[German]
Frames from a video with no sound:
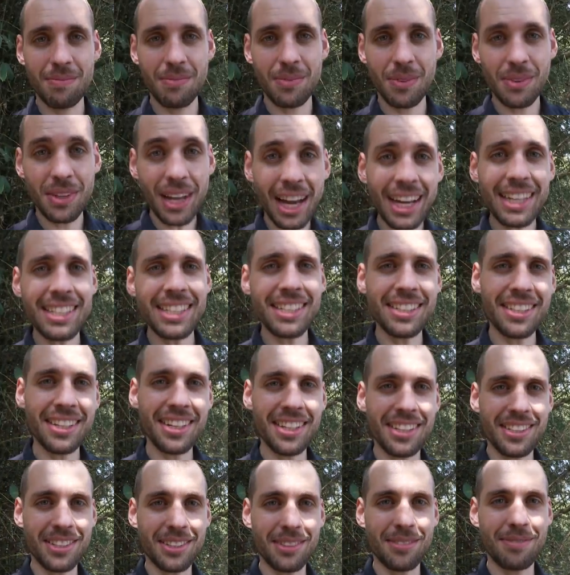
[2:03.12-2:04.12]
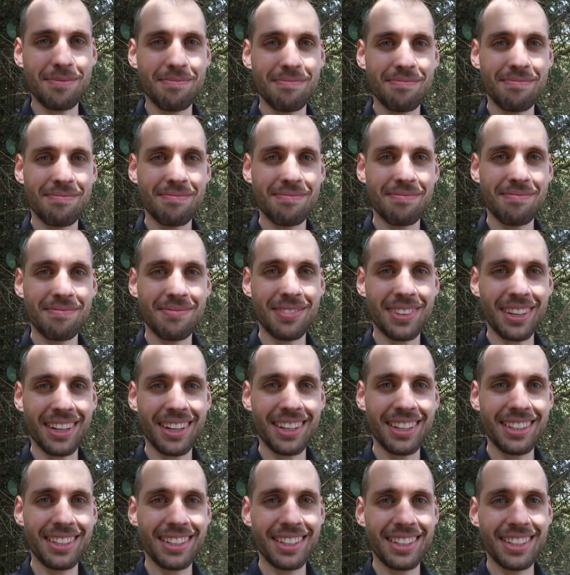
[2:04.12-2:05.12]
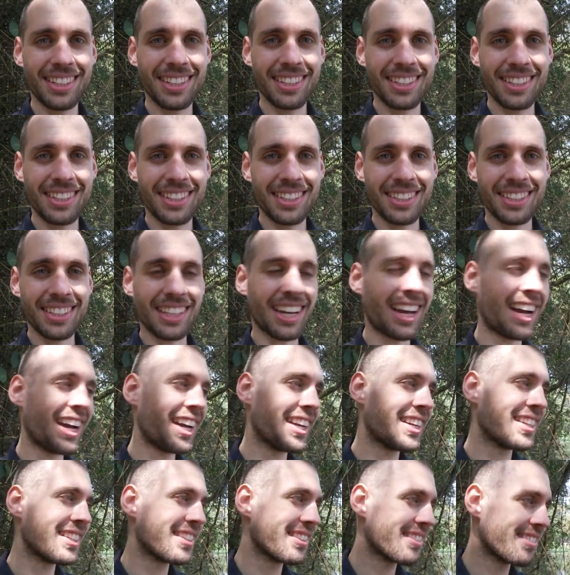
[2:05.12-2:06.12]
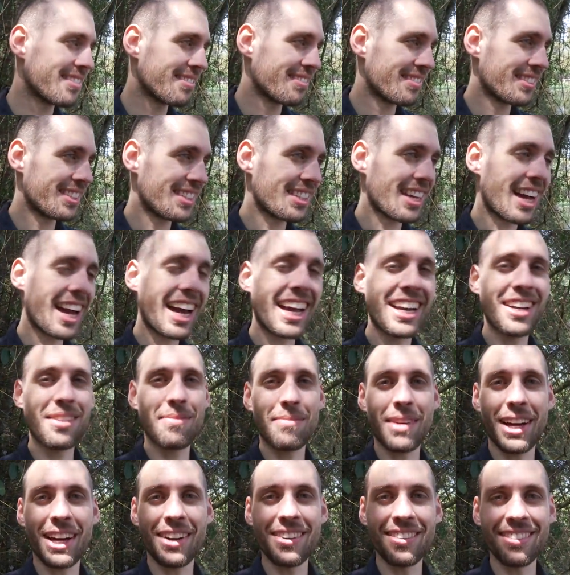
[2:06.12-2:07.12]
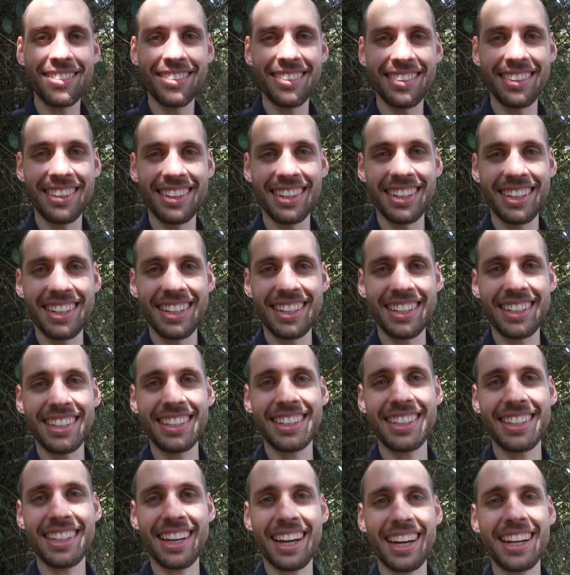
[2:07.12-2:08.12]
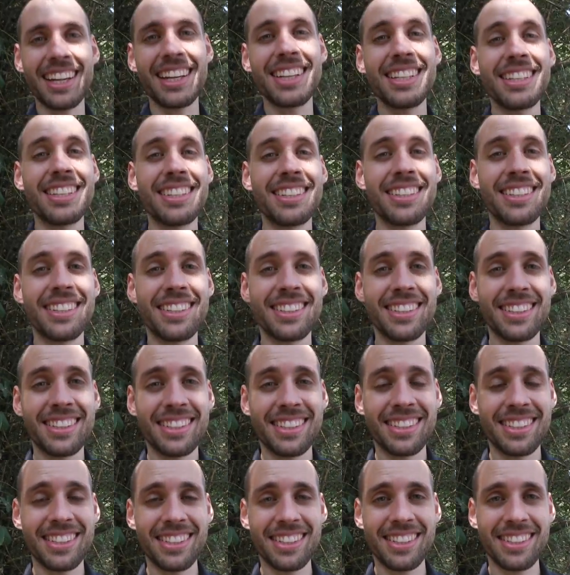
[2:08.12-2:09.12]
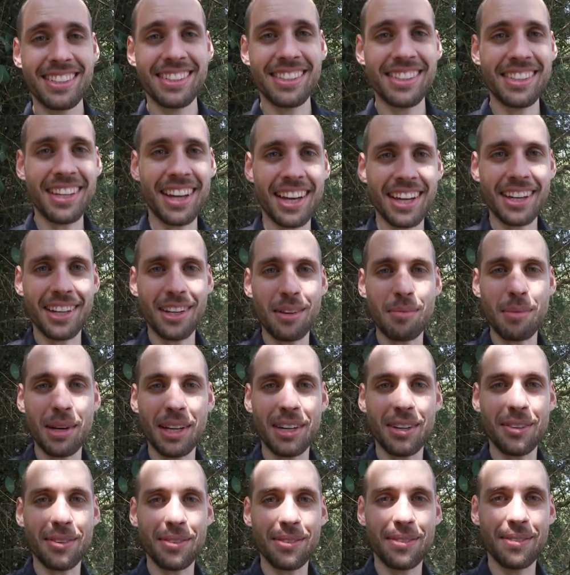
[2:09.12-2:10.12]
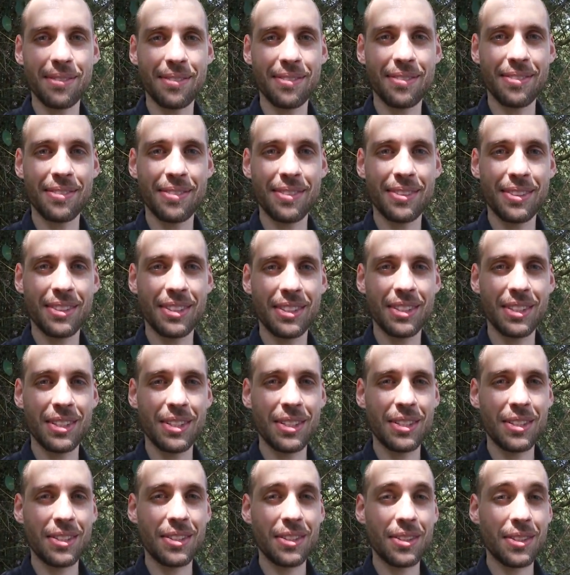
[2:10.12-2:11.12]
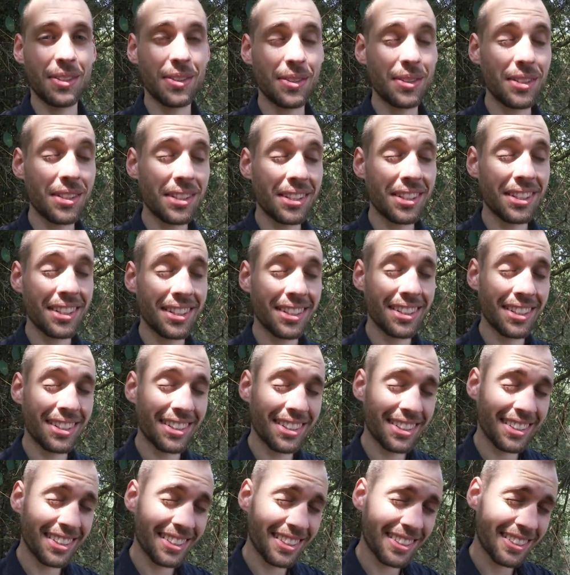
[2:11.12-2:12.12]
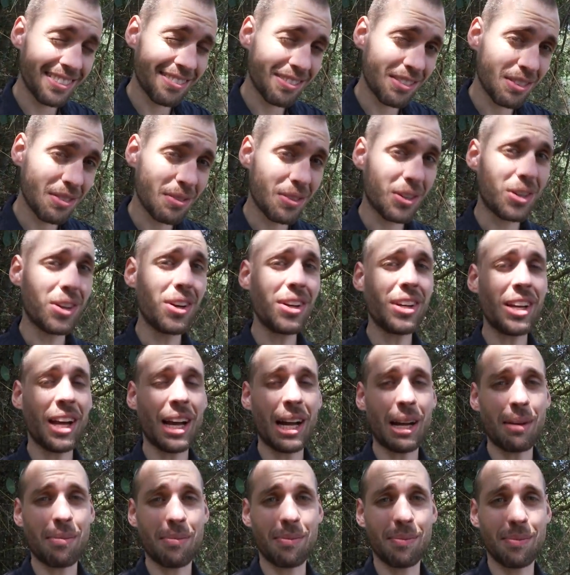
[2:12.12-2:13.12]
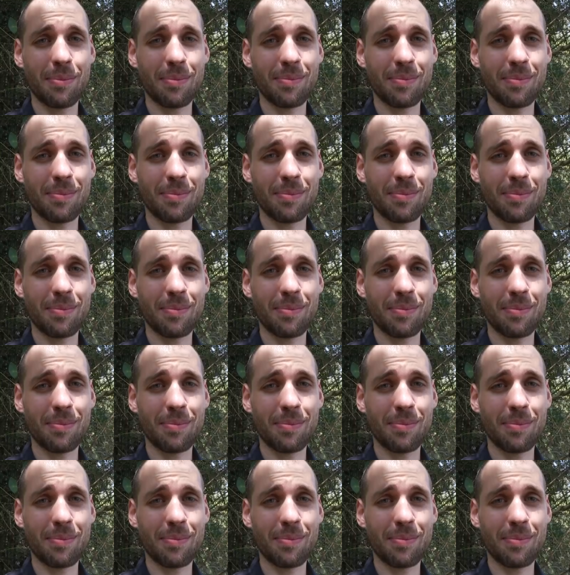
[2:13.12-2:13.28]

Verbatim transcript: und Antithese. Ja? Die einen sind der einen Meinung, die anderen sind der anderen Meinung. Und wenn wir Glück haben,